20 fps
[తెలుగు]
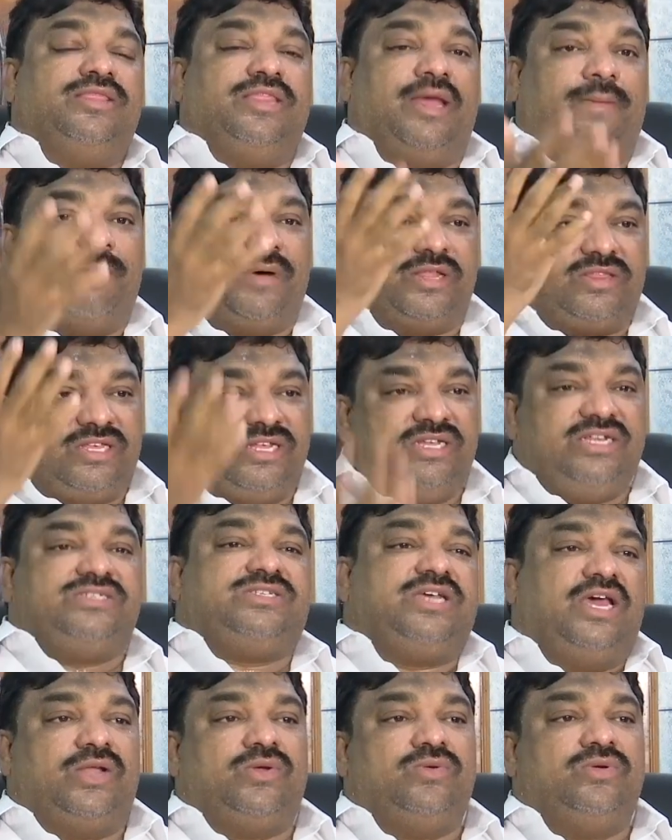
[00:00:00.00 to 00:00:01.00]
దెబ్బ
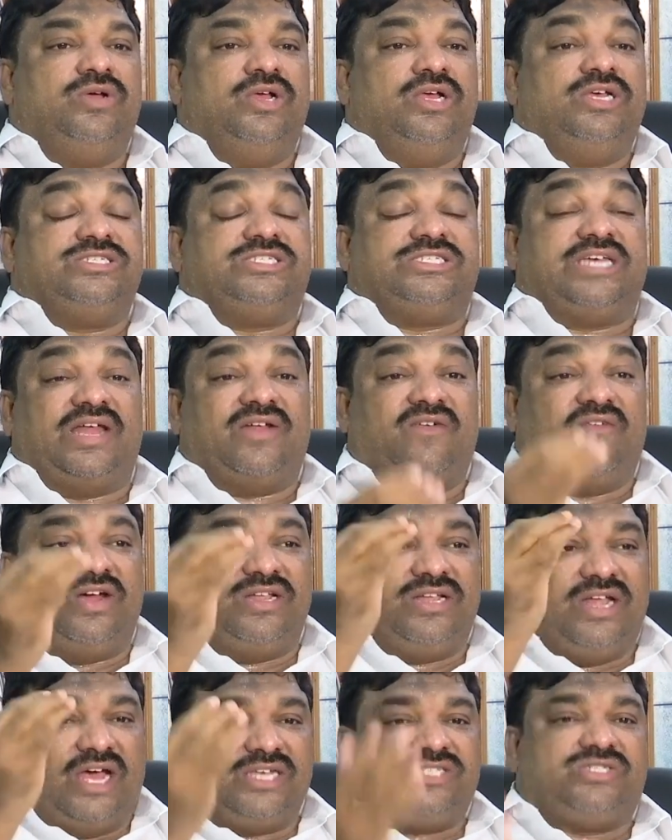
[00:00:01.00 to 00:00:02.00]
తినేశారు
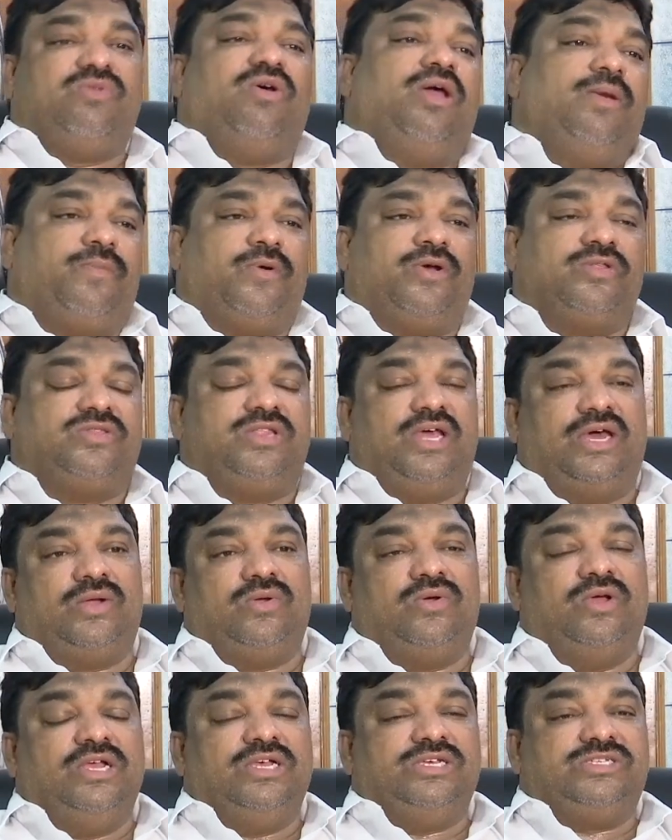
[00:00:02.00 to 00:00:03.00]
సర్వనాశనం
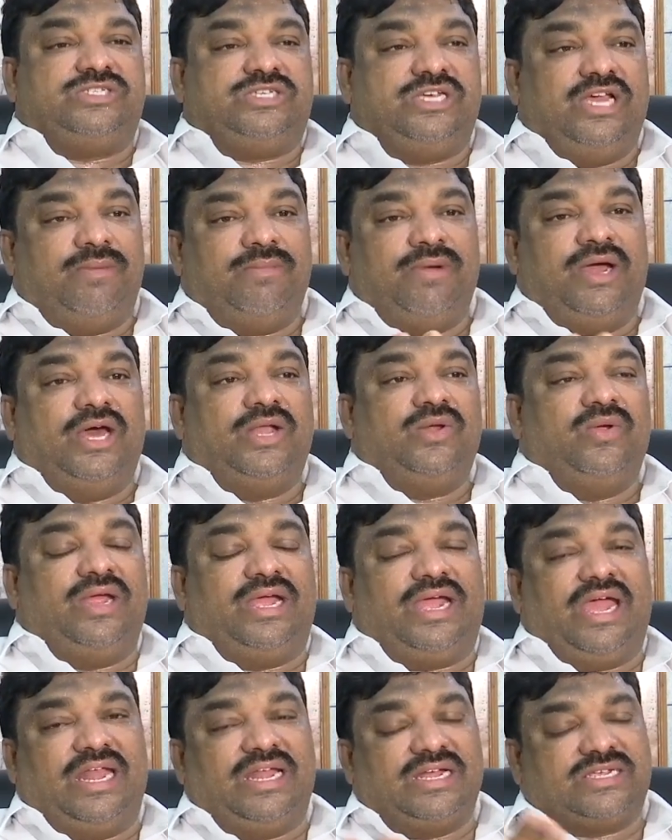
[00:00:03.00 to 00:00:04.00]
అయిపోతున్నారు సీఎం గారు
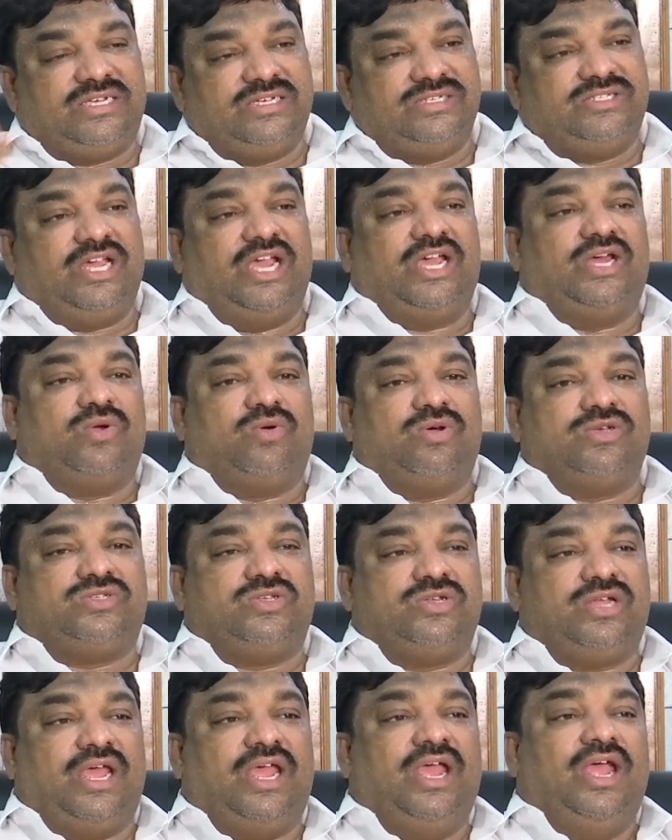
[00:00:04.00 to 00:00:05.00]
ఇంకా ఎలక్షన్స్ దగ్గరికి
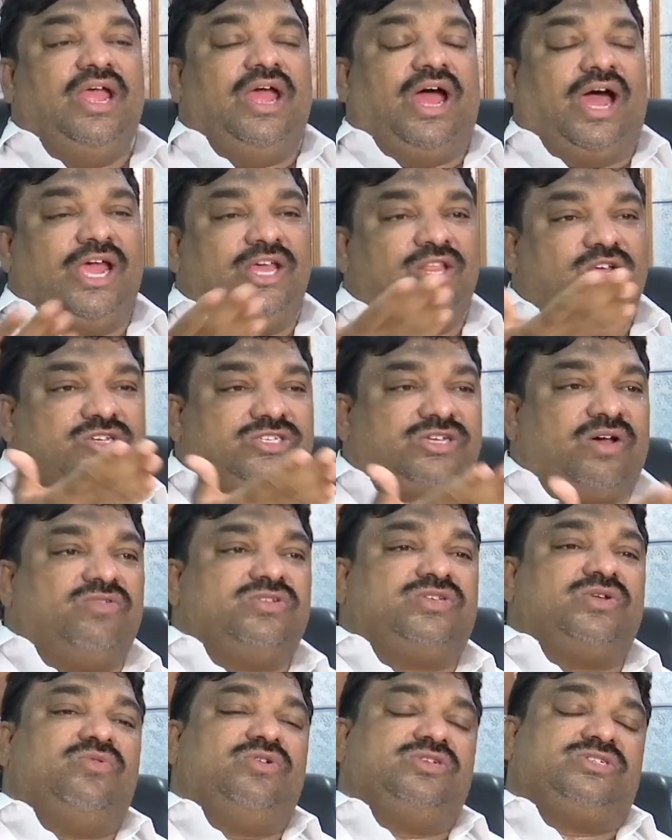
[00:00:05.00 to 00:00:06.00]
వస్తున్నాయి ఐదో
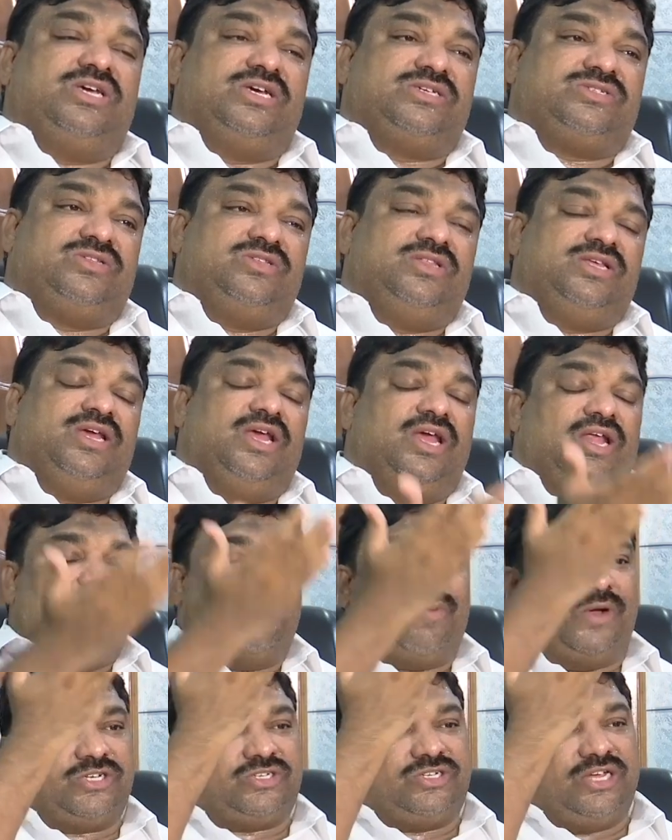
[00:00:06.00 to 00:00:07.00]
సంవత్సరం వచ్చేస్తుంది
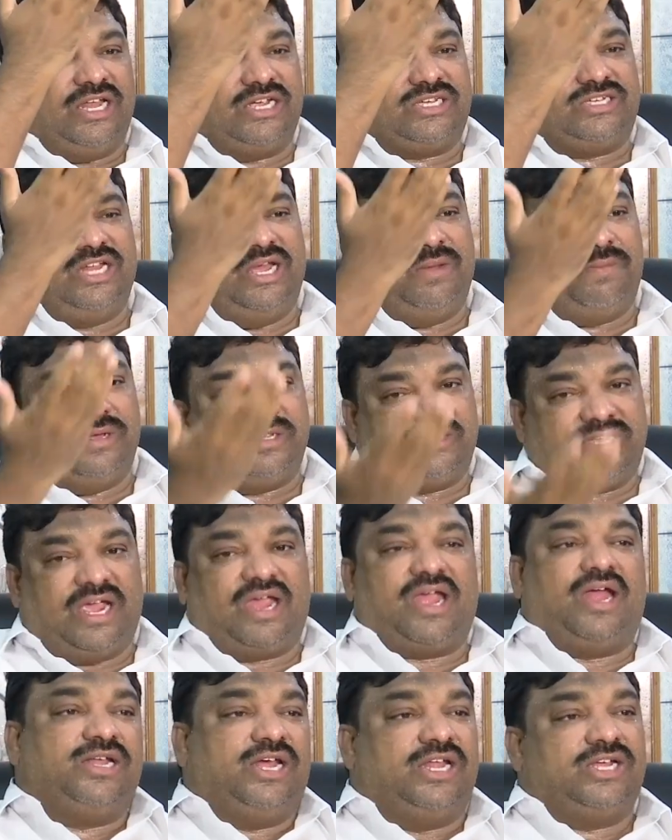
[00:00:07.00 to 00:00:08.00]
ఫస్ట్ ఎలక్షన్ అయిపోయింది
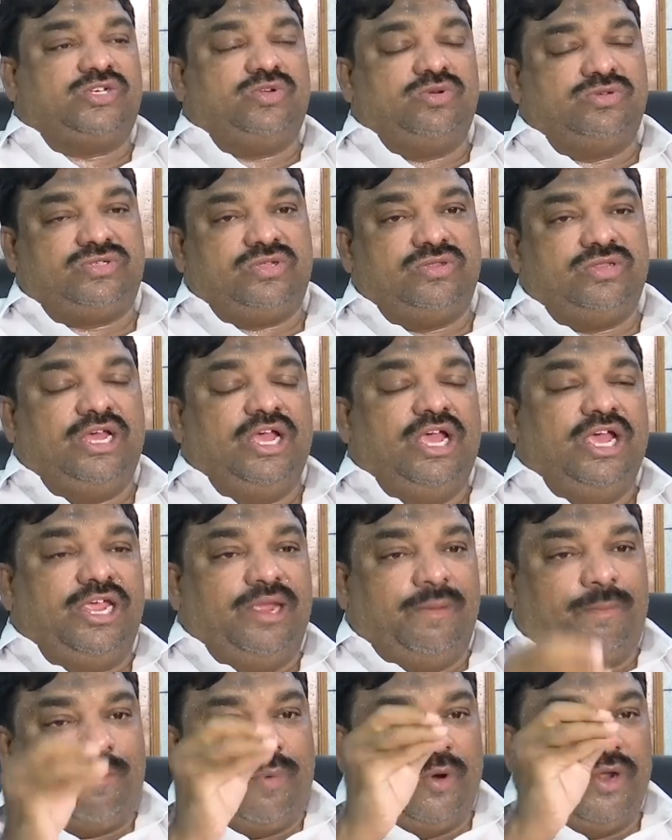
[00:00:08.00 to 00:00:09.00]
సెకండ్ ఎలక్షన్ వస్తుంది
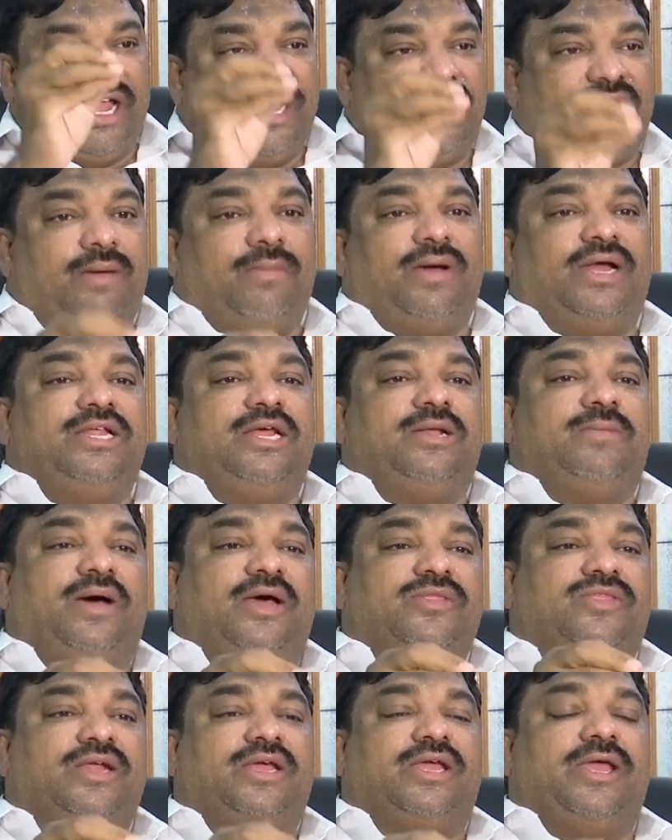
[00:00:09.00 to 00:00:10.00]
ఇప్పుడైనా మా
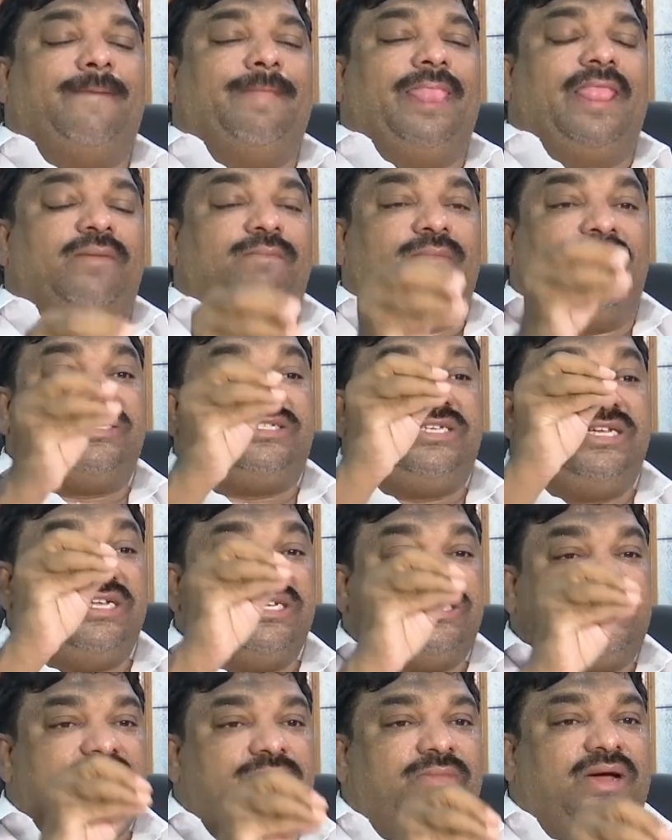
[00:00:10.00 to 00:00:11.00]
నిర్మాతలకి మా
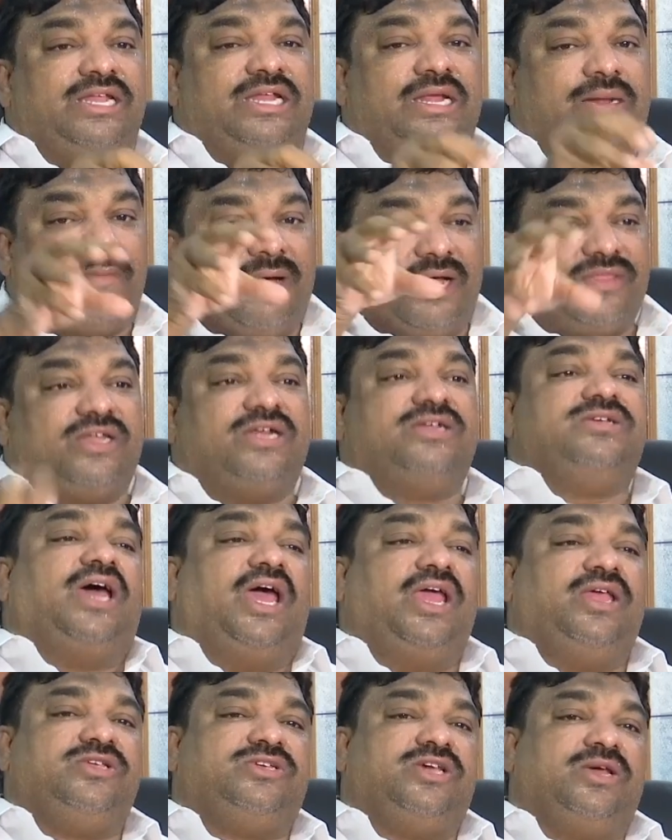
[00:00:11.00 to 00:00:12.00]
చిన్న సినిమా నిర్మాతలకు
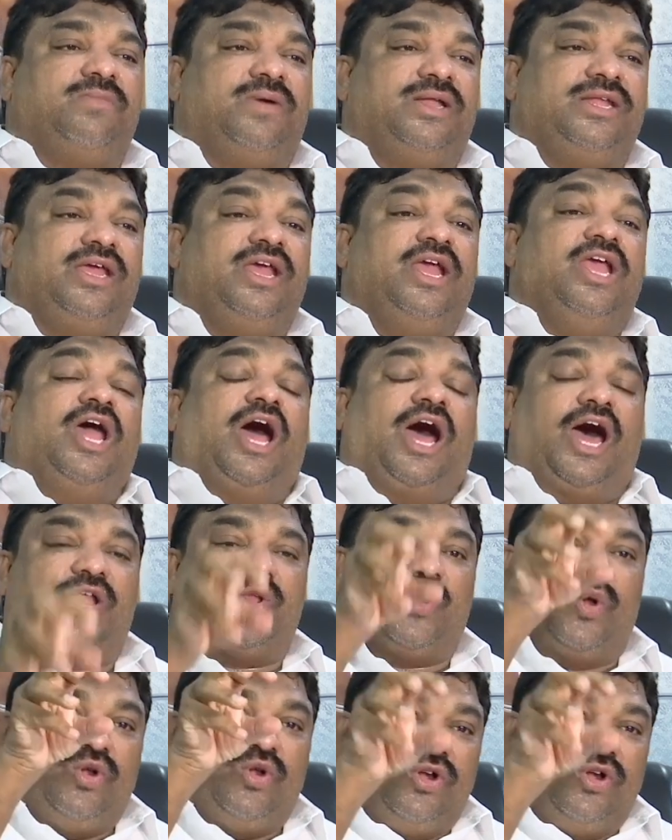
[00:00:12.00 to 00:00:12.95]
న్యాయం చేయమని ఆ